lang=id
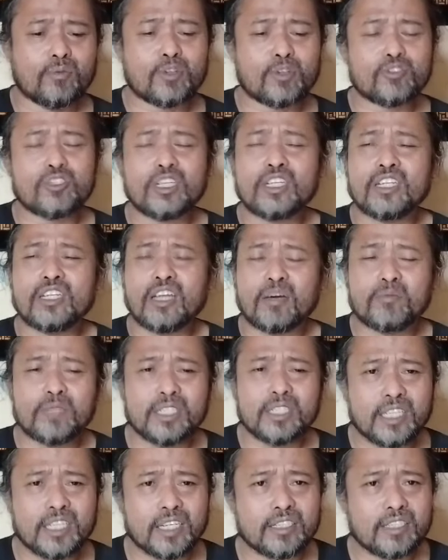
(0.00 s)
Maksudnya nggak
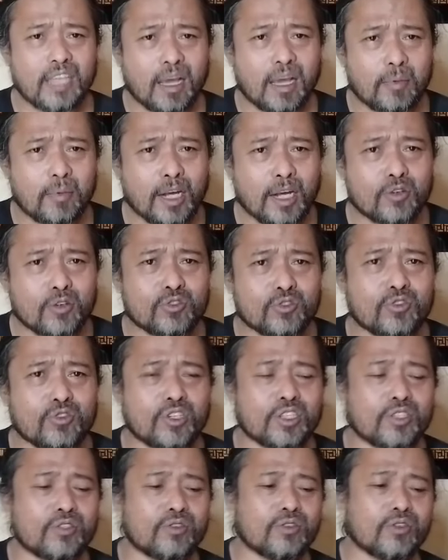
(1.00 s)
mikir siapa Gus
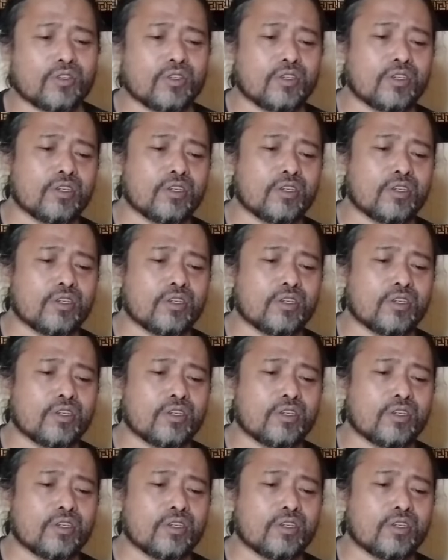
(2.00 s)
Dur itu.